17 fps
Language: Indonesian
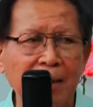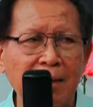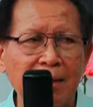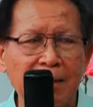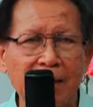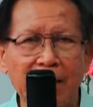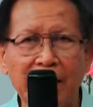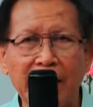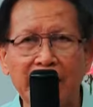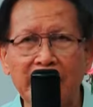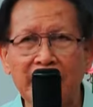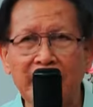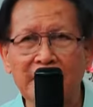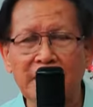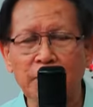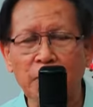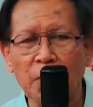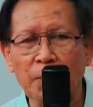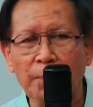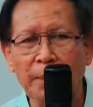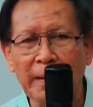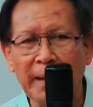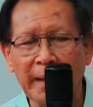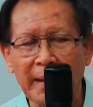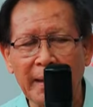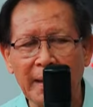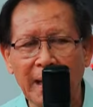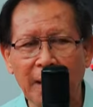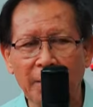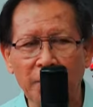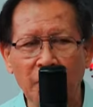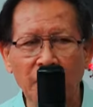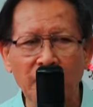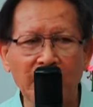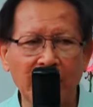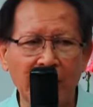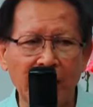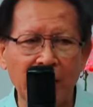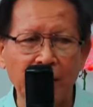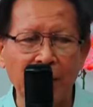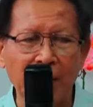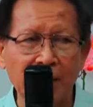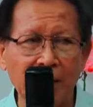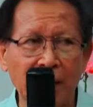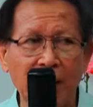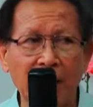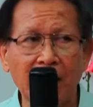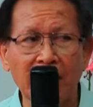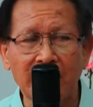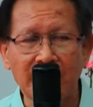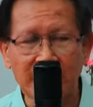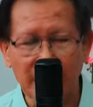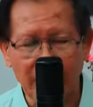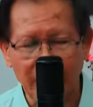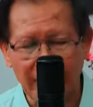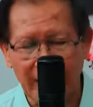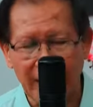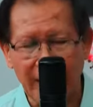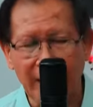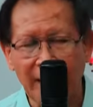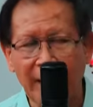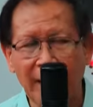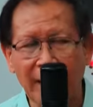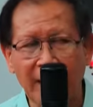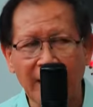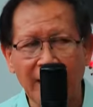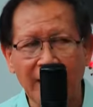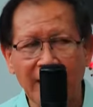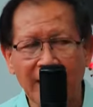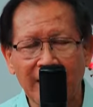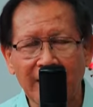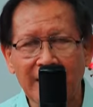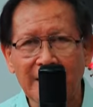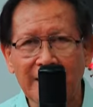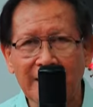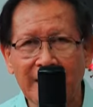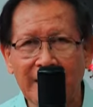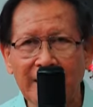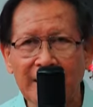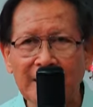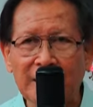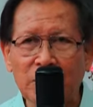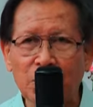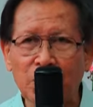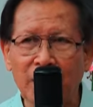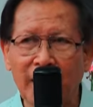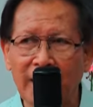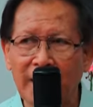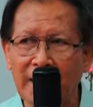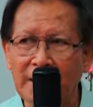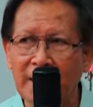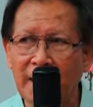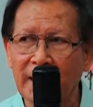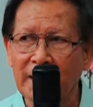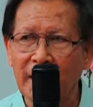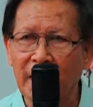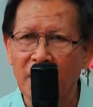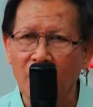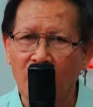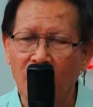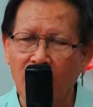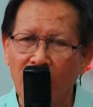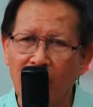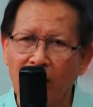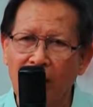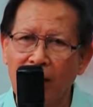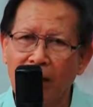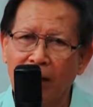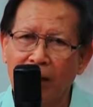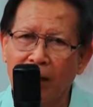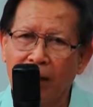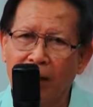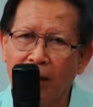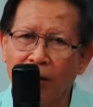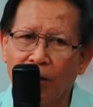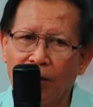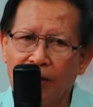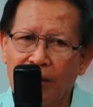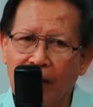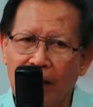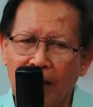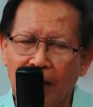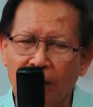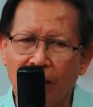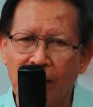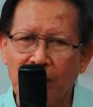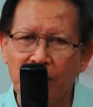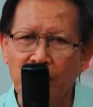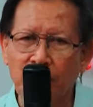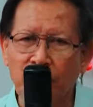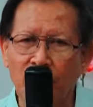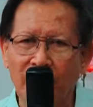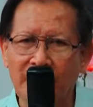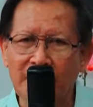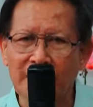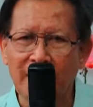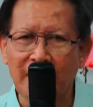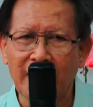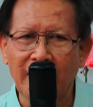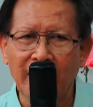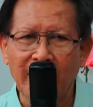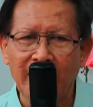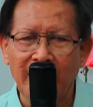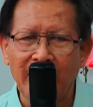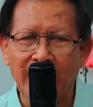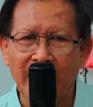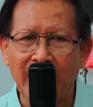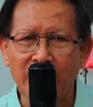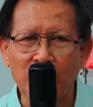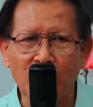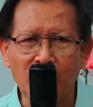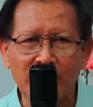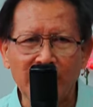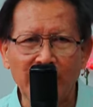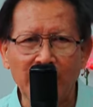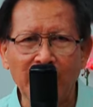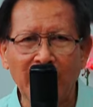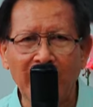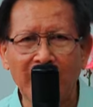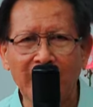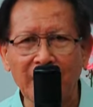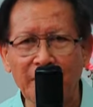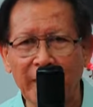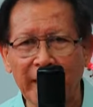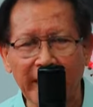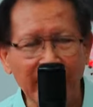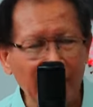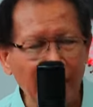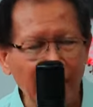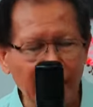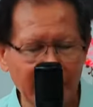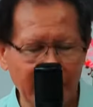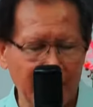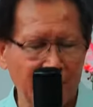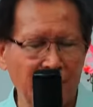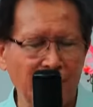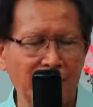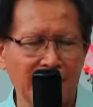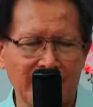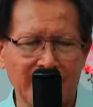Jadi yang kita sebut penyakit lambung karena masalah kejiwaan. Jadi suka ada cerita, dok, hmm. kok saya waktu puasa lambung saya malah lebih enak ya dok.